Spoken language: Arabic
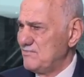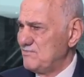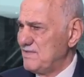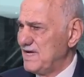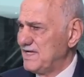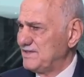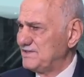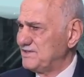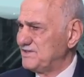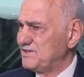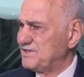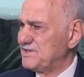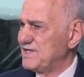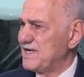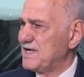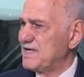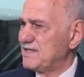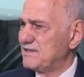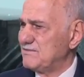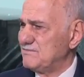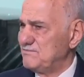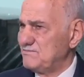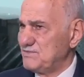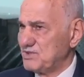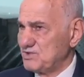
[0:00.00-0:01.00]
بعد
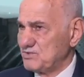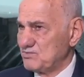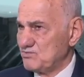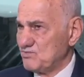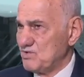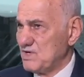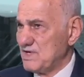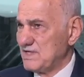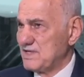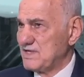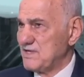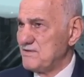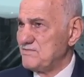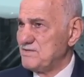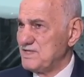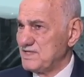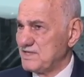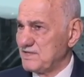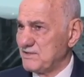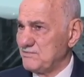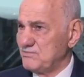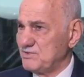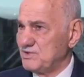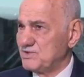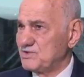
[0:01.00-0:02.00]
إنشاء مجموعة
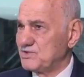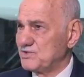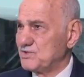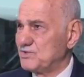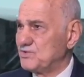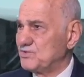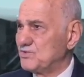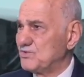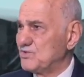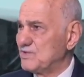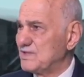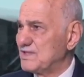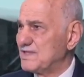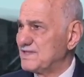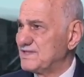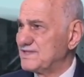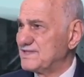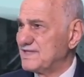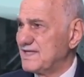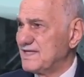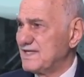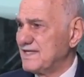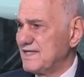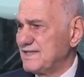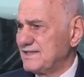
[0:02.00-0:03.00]
كبيرة من السدود
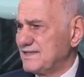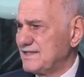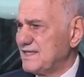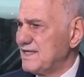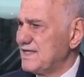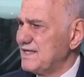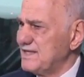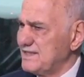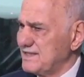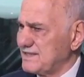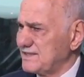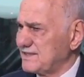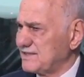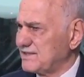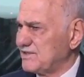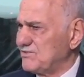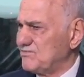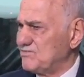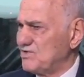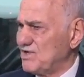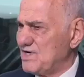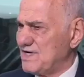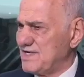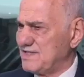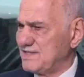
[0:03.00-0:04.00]
والخزانات تغيرت
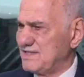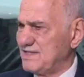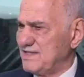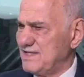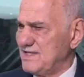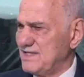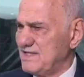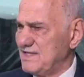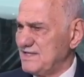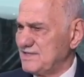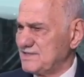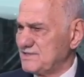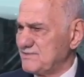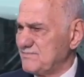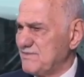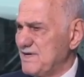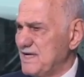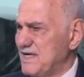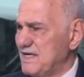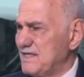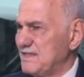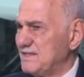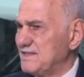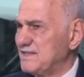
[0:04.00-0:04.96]
المعادلة أصبح